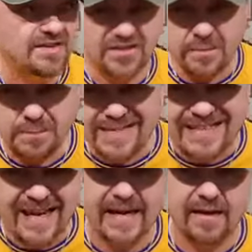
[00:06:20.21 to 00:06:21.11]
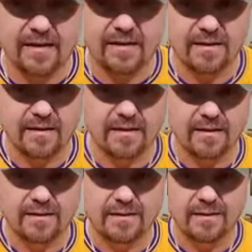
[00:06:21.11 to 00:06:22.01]
Чем быстрее,
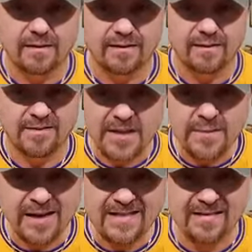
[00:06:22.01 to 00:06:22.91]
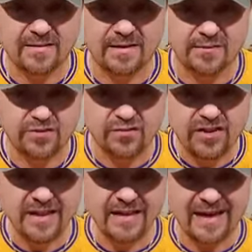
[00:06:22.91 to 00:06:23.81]
Владимир Александрович,
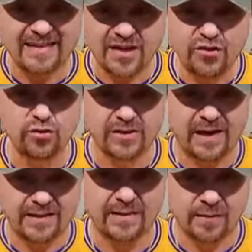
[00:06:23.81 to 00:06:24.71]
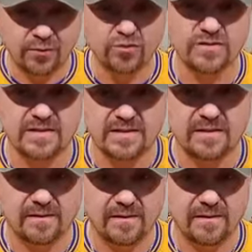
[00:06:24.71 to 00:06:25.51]
вы отойдете от этой должности,